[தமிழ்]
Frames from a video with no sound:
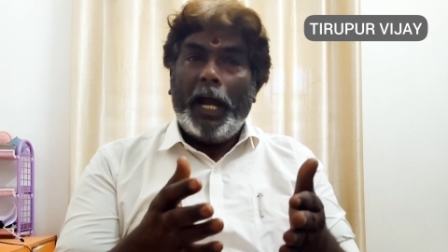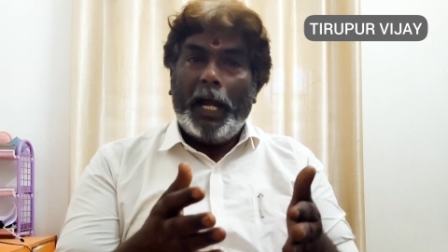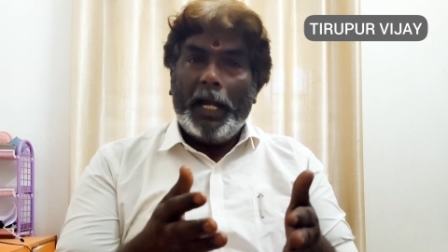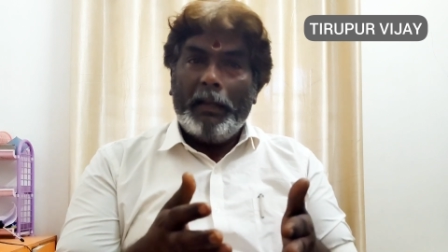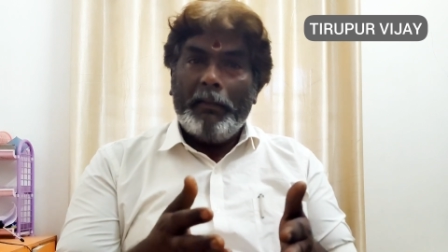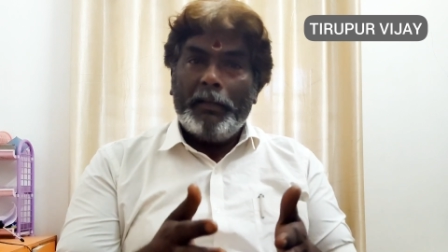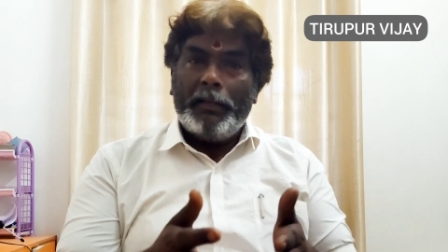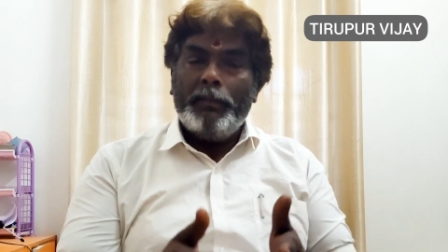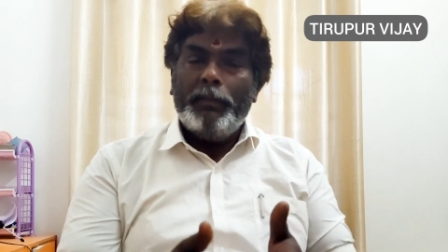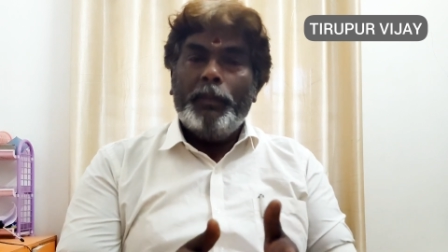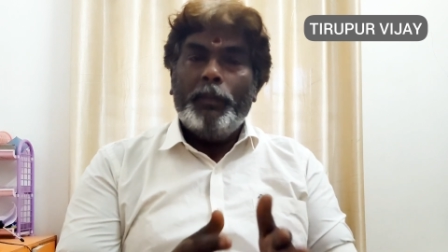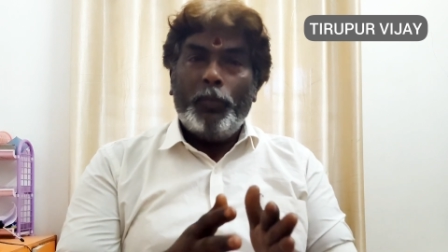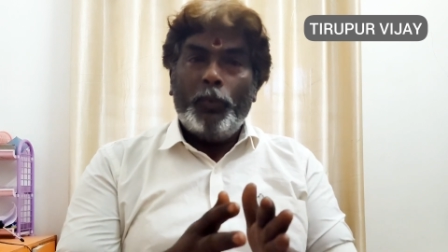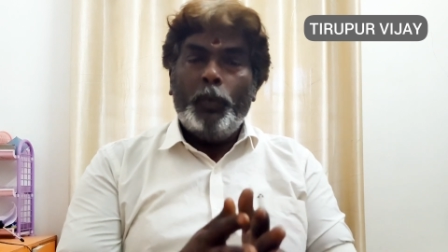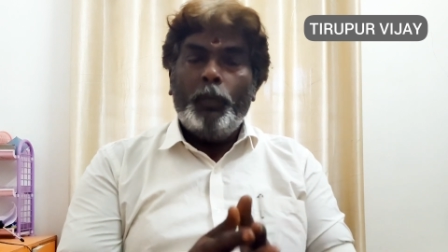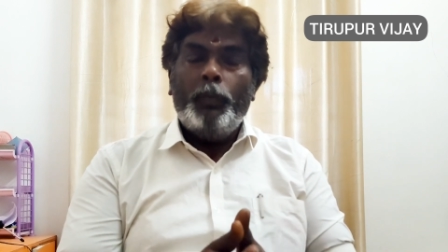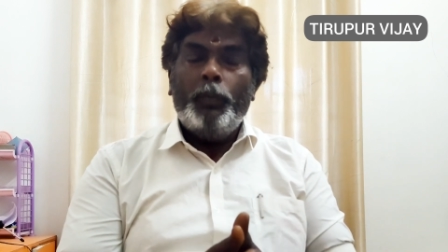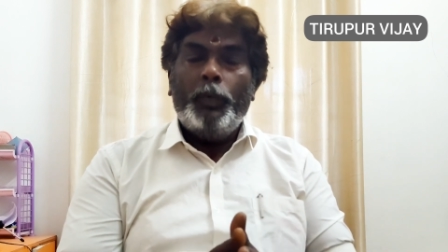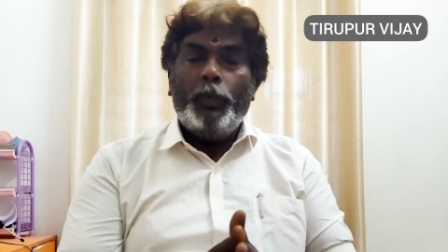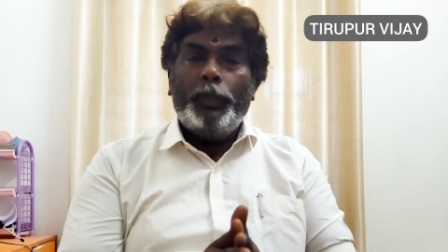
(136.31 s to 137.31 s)
அனைவரும்
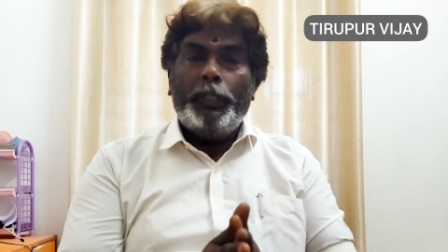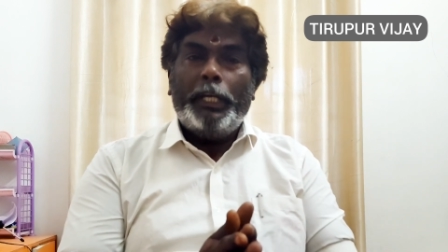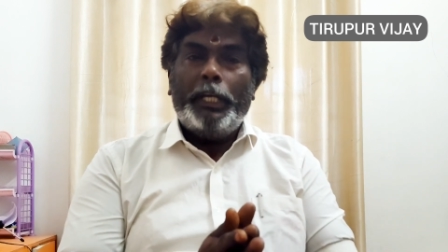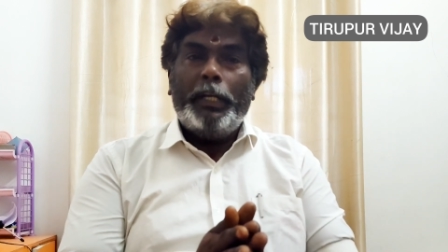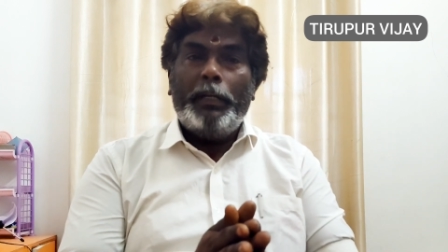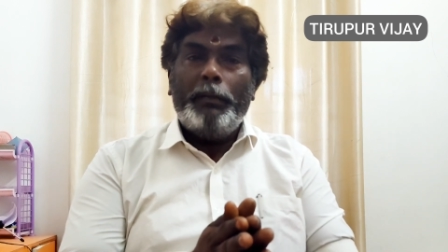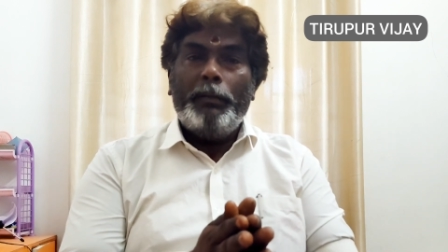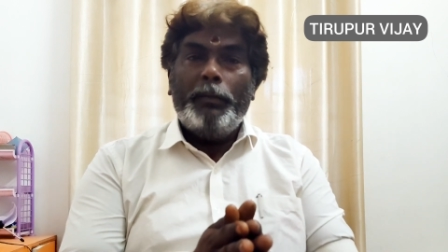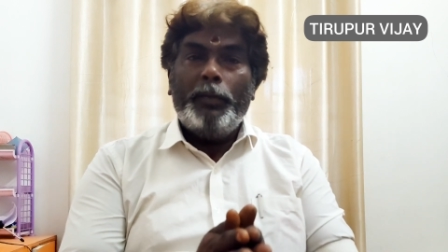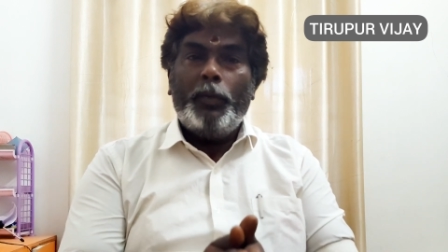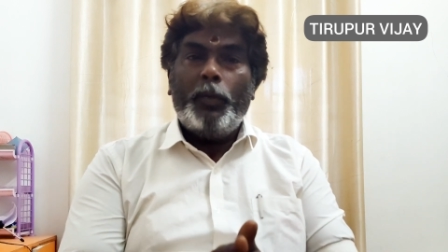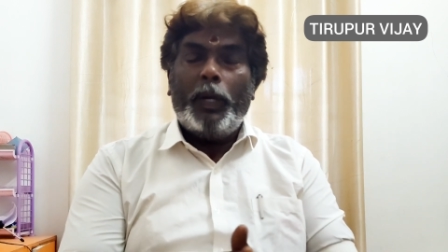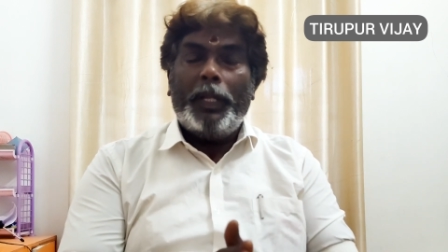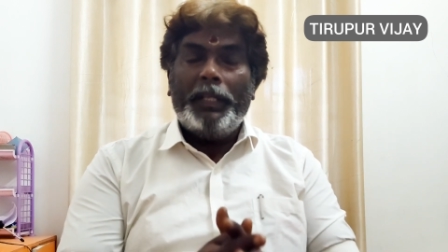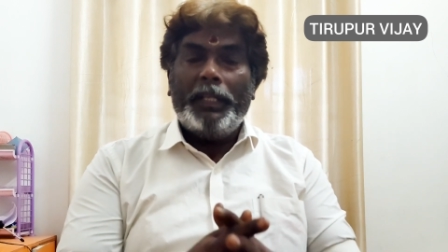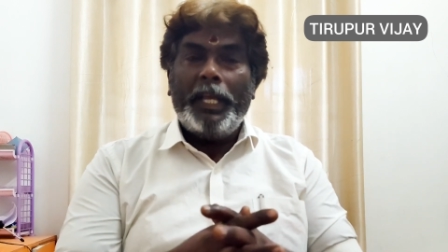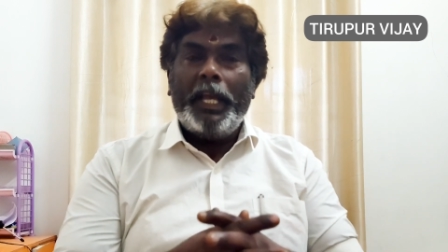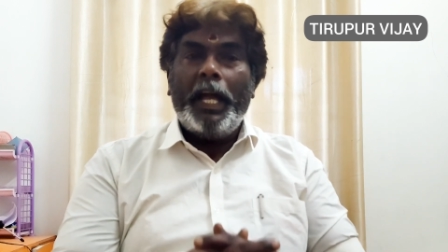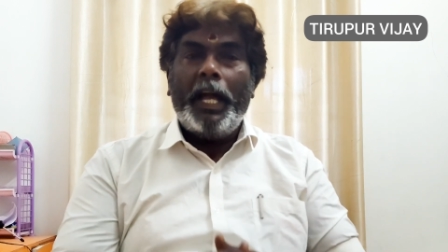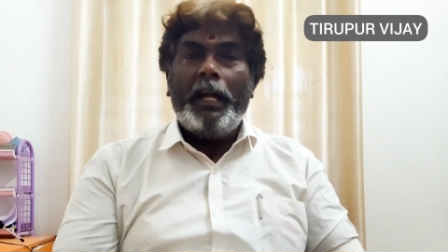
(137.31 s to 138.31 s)
மும்மூர்த்திகளும்
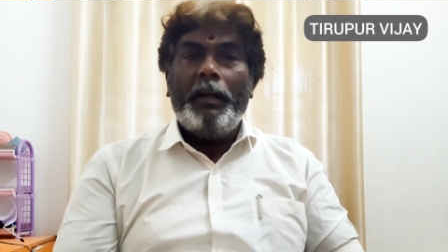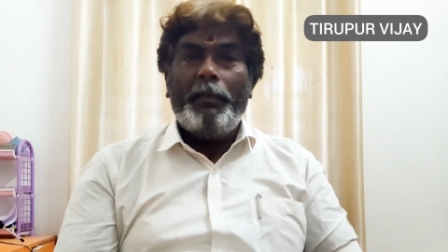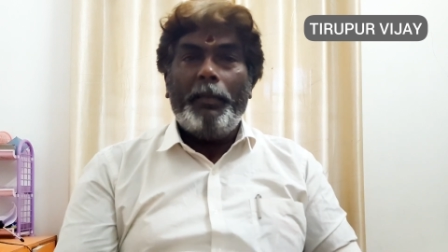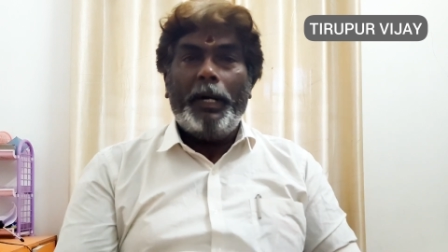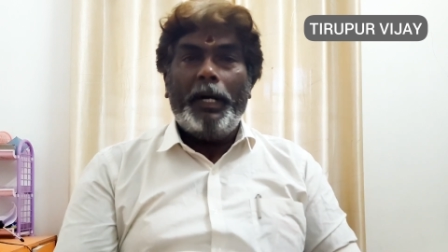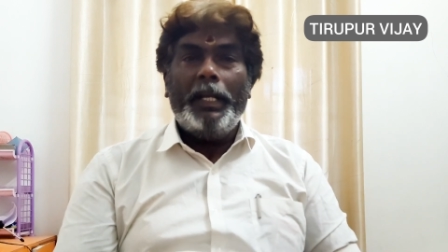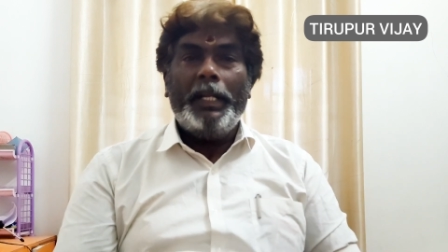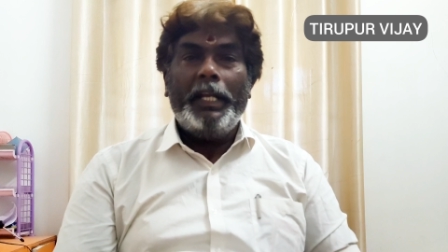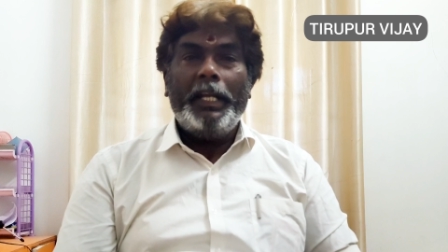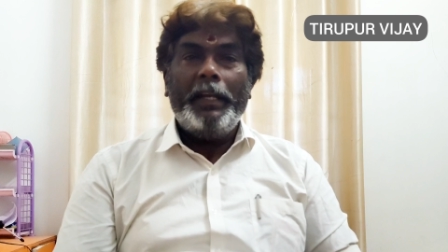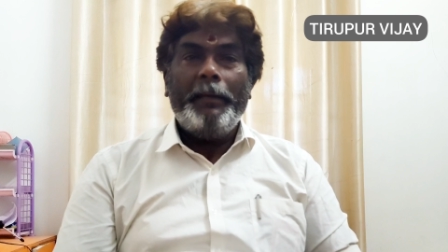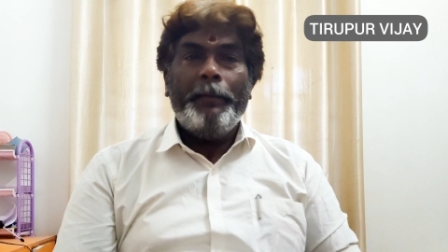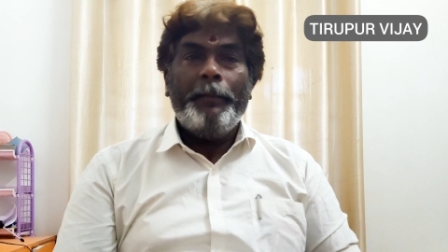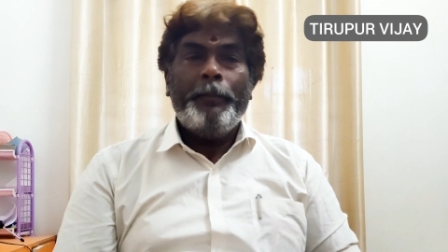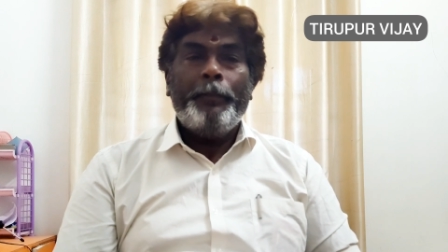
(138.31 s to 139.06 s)
குழந்தையாக மாறி